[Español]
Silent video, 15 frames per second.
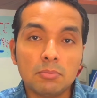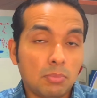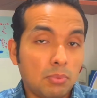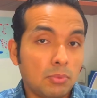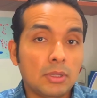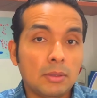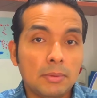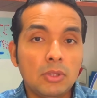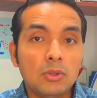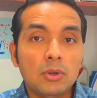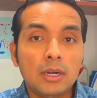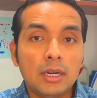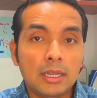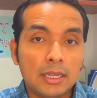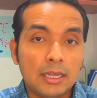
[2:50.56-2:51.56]
debido
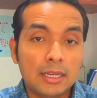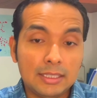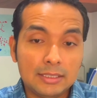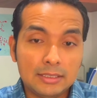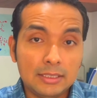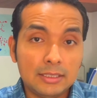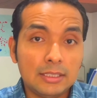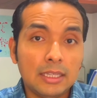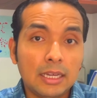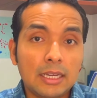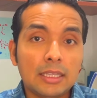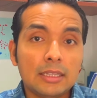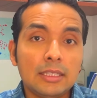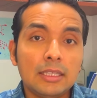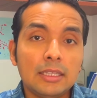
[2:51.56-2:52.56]
a la elasticidad
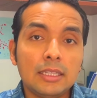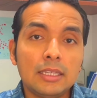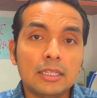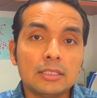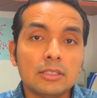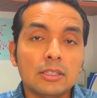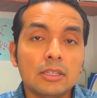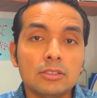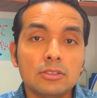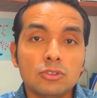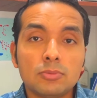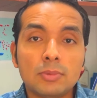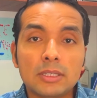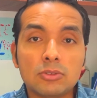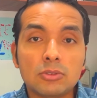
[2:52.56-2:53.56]
que tienen estos
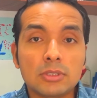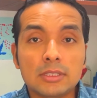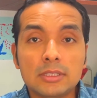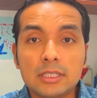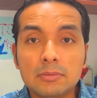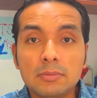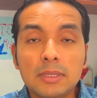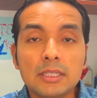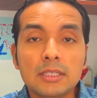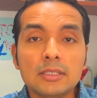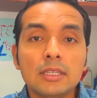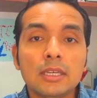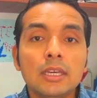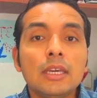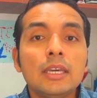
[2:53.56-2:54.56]
vasos, estas venas,
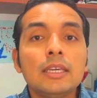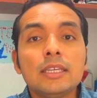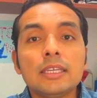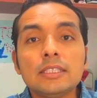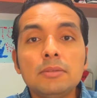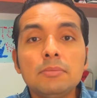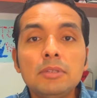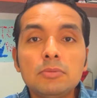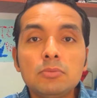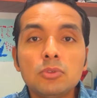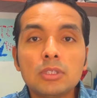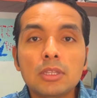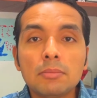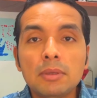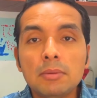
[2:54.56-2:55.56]
y asimismo
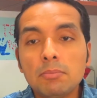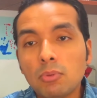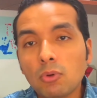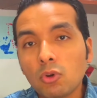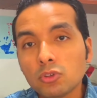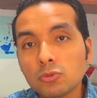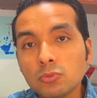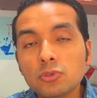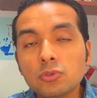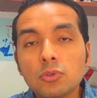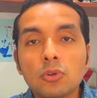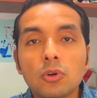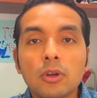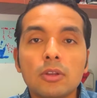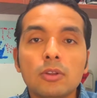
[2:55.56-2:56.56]
también por los
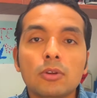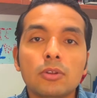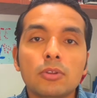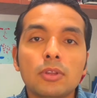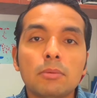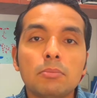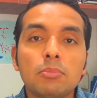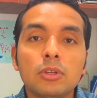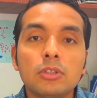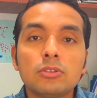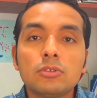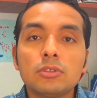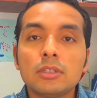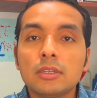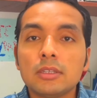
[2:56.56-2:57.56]
músculos que los rodean. Por eso
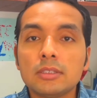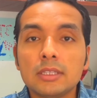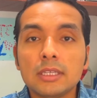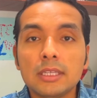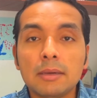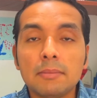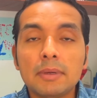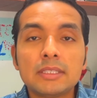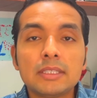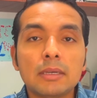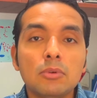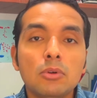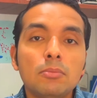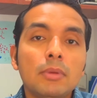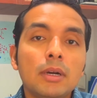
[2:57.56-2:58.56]
se llama esta
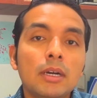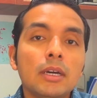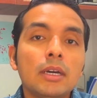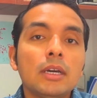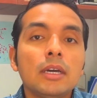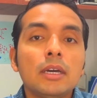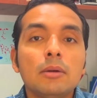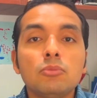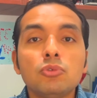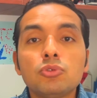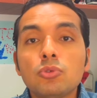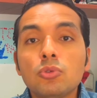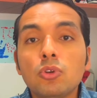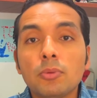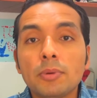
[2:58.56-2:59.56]
bomba
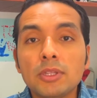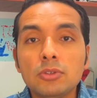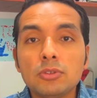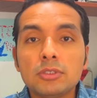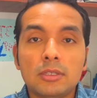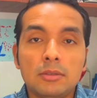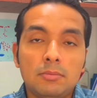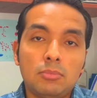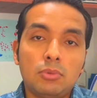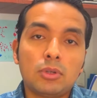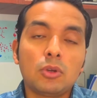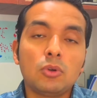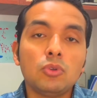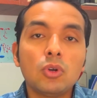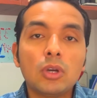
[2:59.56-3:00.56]
músculo venosa,
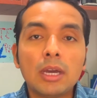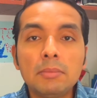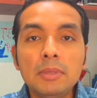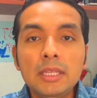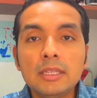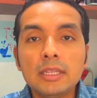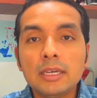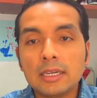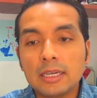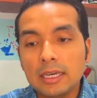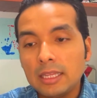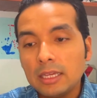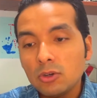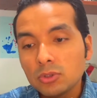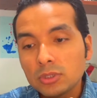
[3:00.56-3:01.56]
porque uno camina,
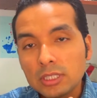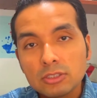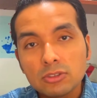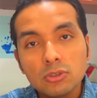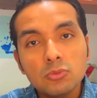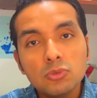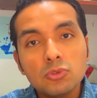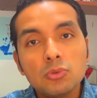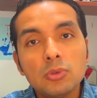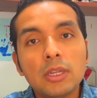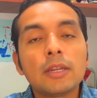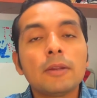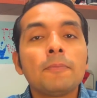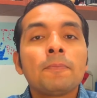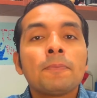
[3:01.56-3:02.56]
cada contracción
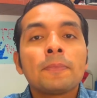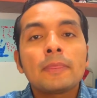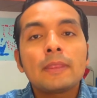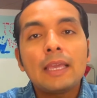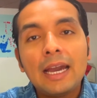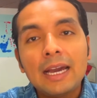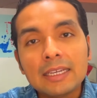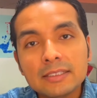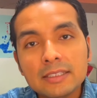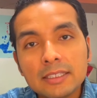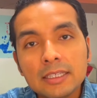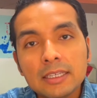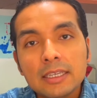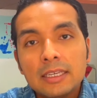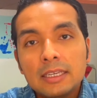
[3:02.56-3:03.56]
muscular hace
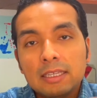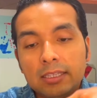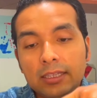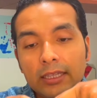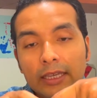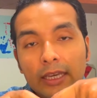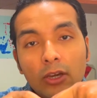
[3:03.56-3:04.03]
de que